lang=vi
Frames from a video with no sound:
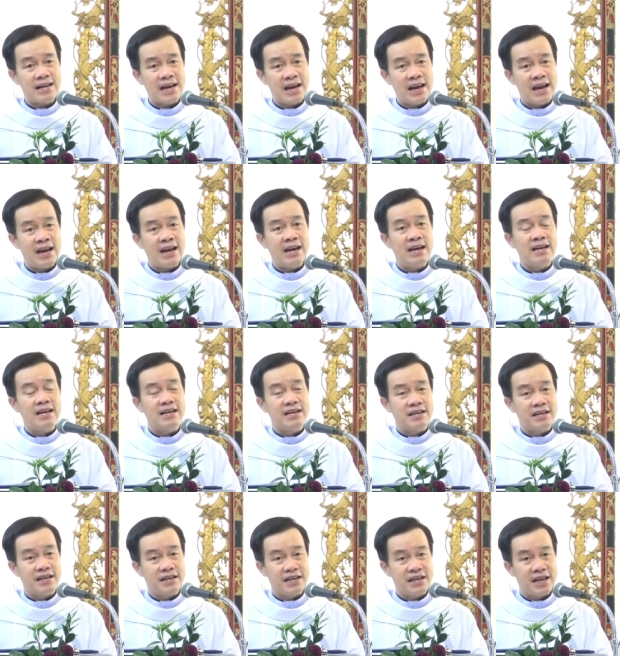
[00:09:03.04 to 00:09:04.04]
nghe
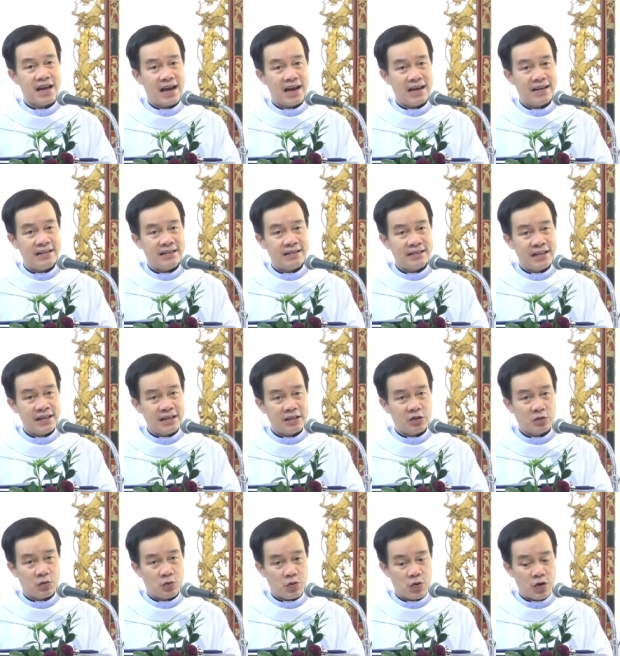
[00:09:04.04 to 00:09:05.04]
lời giải
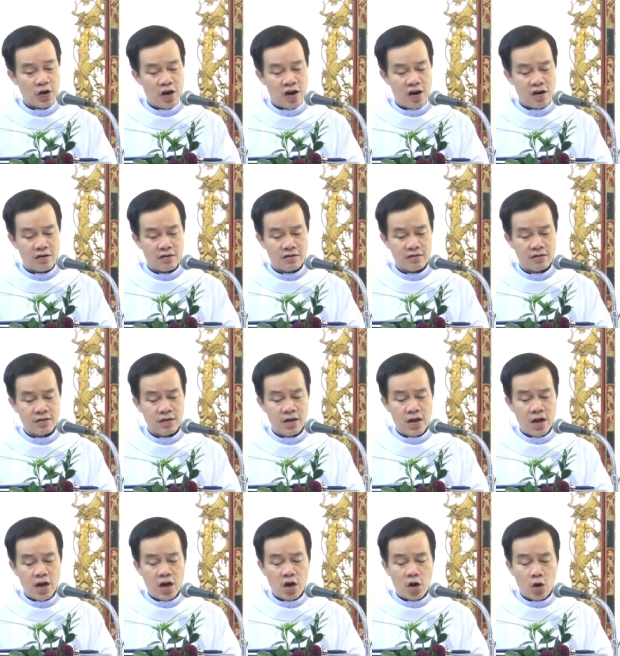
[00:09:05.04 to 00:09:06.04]
thích của con
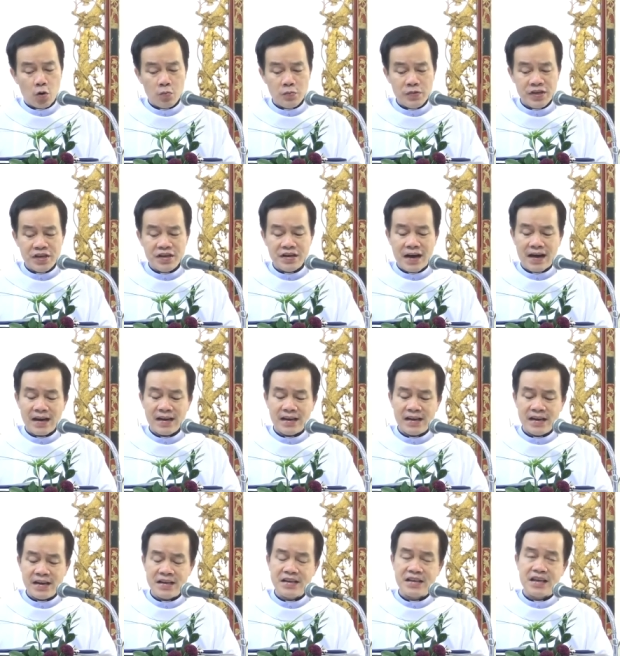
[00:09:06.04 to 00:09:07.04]
cũng như đã
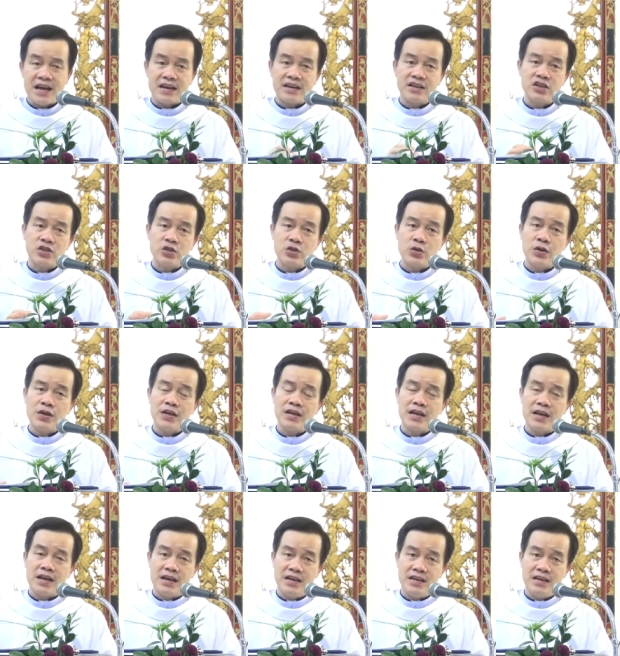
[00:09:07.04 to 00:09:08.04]
kiên nhẫn suy
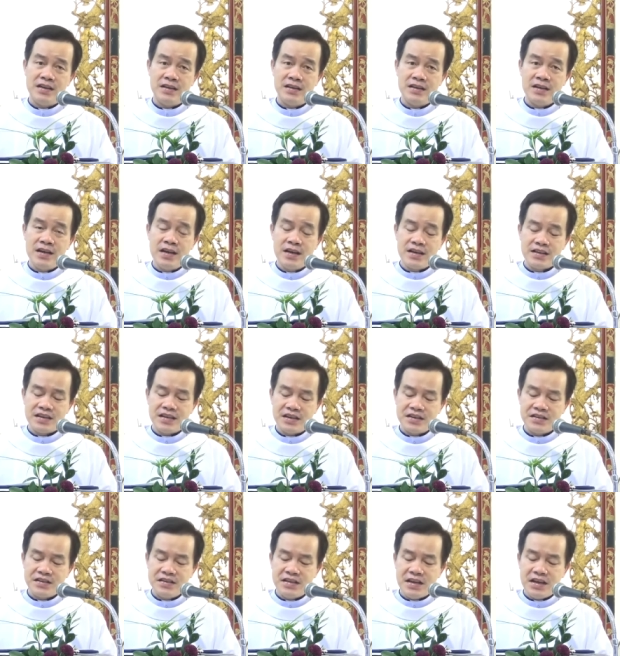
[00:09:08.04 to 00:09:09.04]
nghĩ
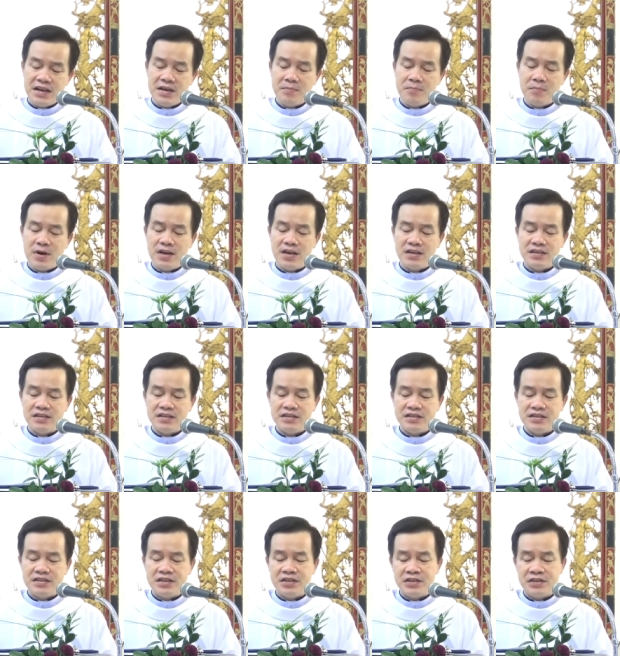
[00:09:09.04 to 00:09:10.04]
những gì
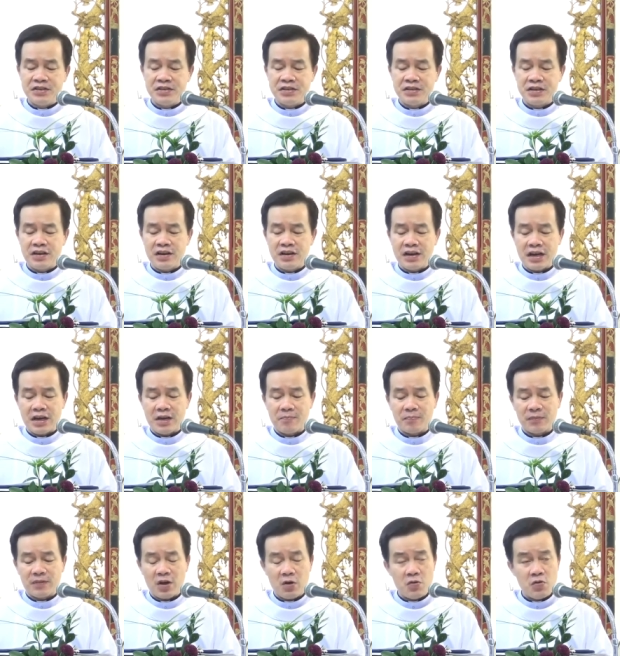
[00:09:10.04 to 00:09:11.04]
mình chưa có kịp
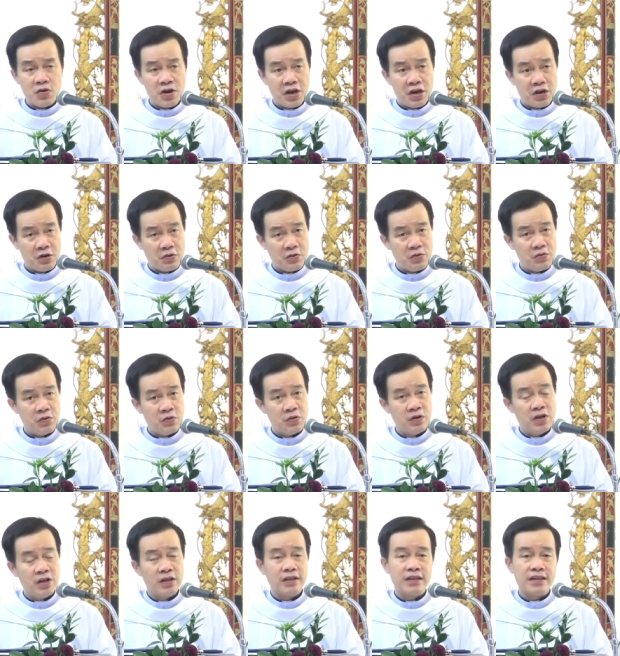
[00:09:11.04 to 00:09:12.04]
thấu hiểu
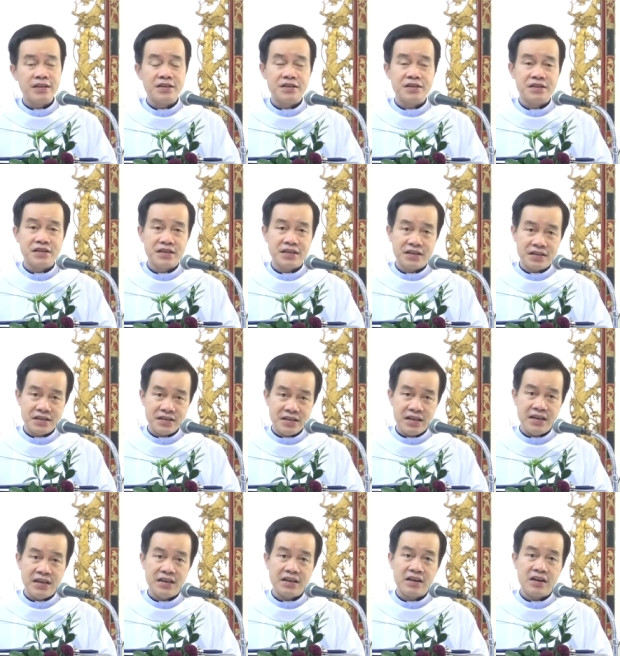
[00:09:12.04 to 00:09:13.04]
từ những
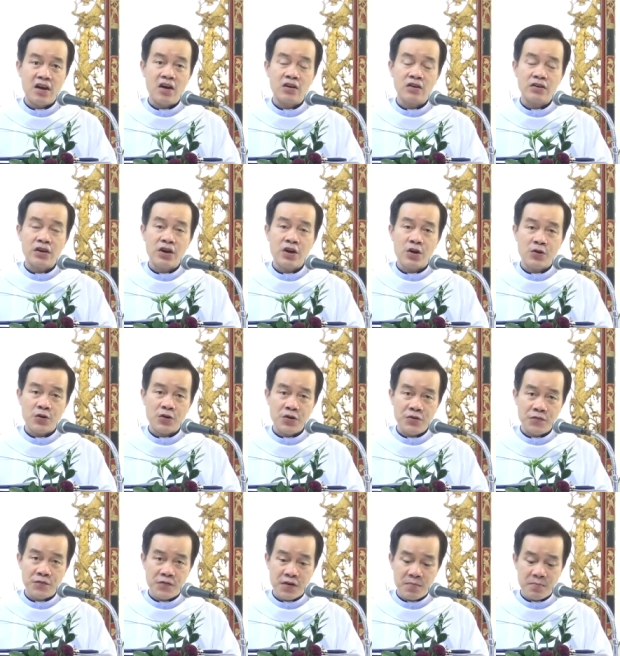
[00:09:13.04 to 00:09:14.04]
gì con
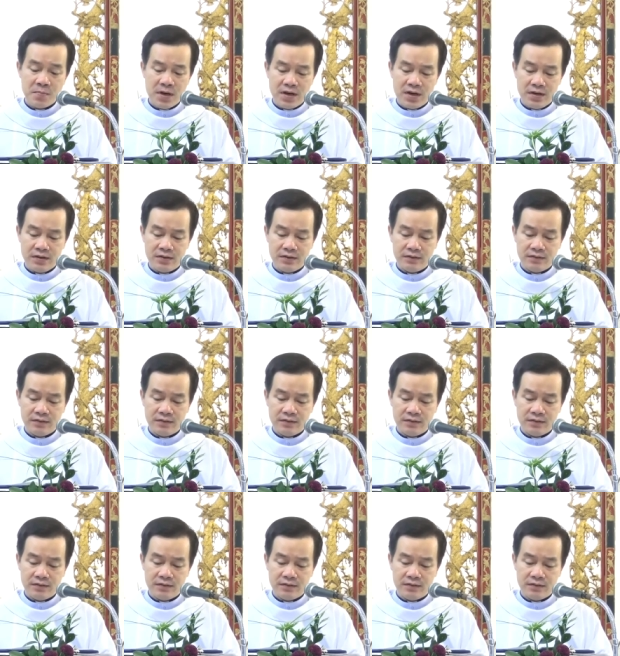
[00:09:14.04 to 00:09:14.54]
nói với mình